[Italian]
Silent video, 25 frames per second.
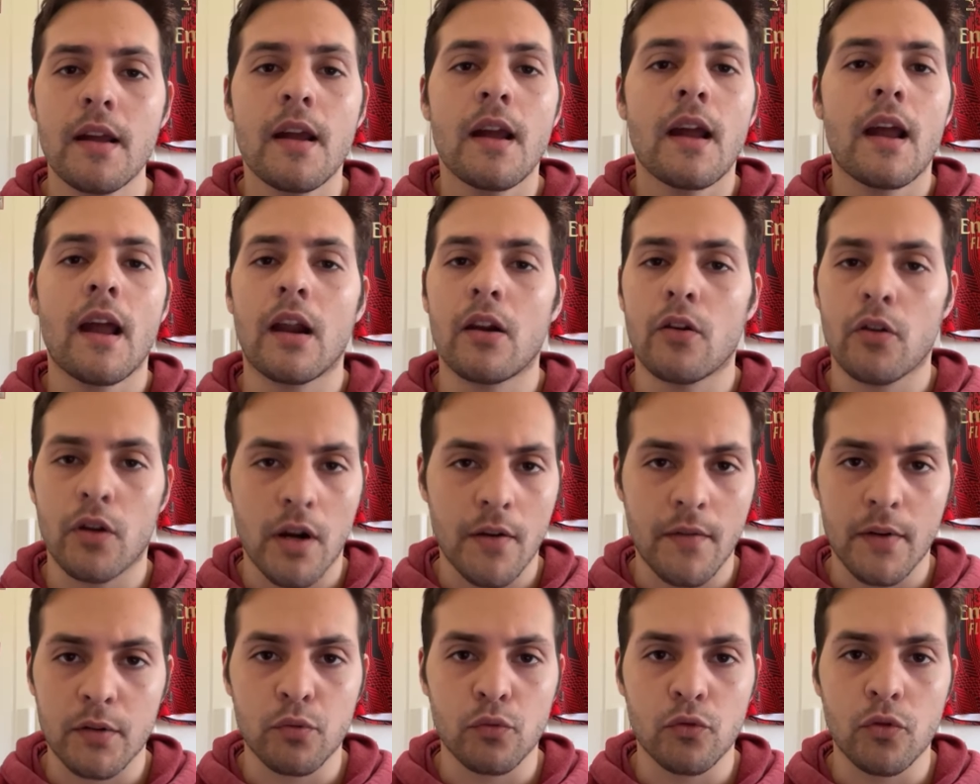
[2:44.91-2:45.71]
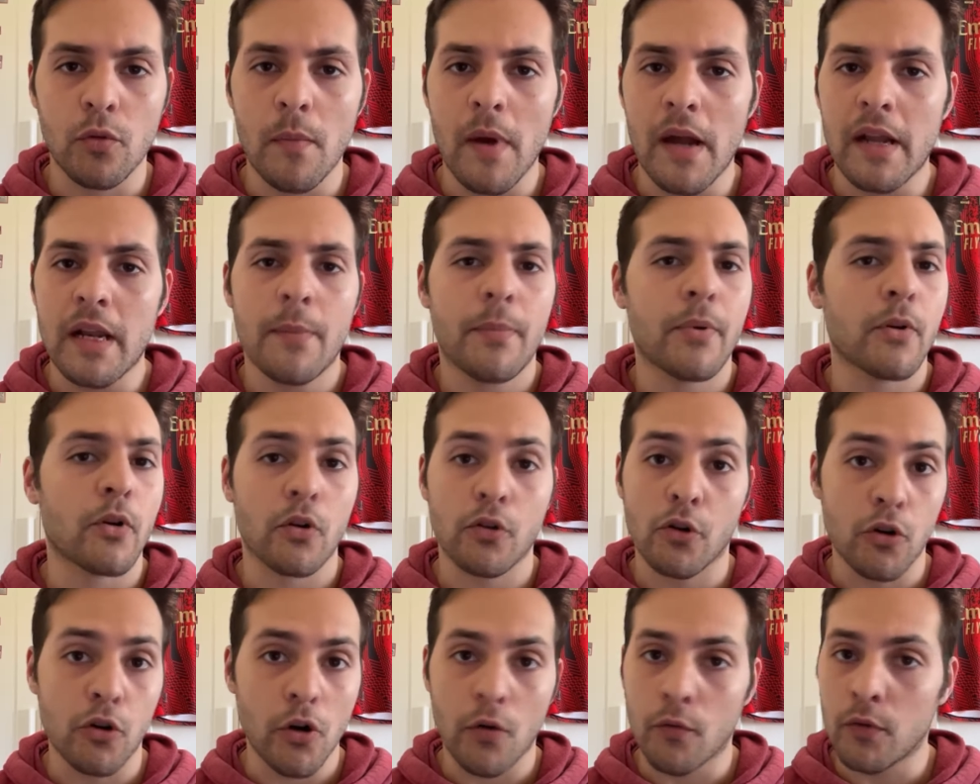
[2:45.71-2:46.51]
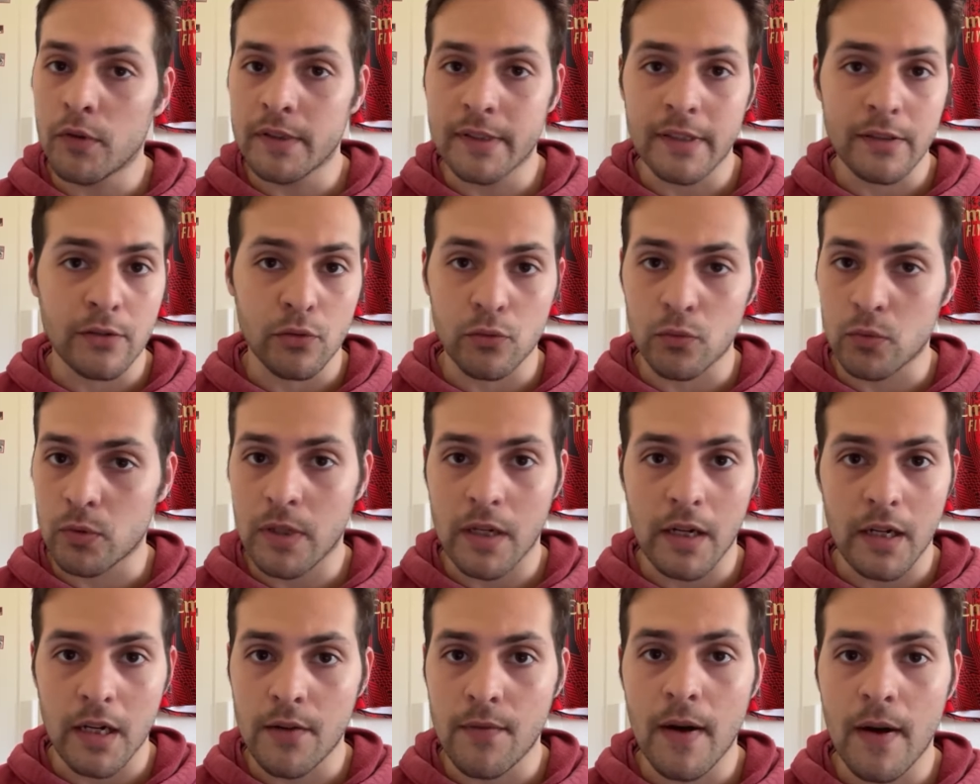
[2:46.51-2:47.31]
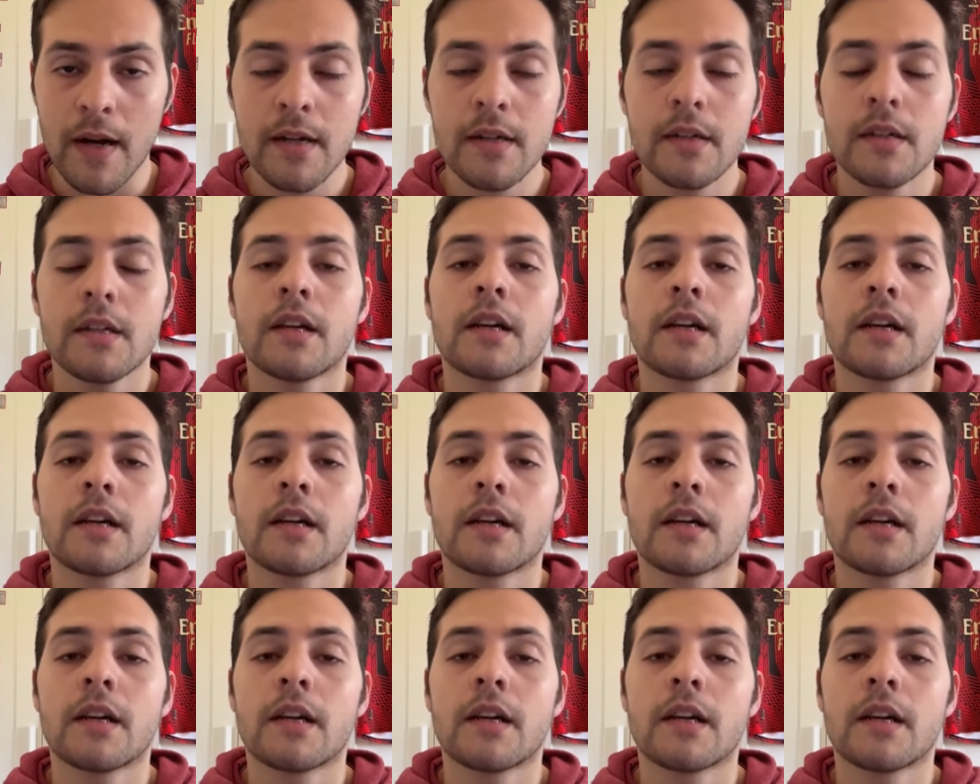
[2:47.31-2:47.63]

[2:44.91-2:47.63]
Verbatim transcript: e allora va tutto bene, però il rinnovo intanto non arriva.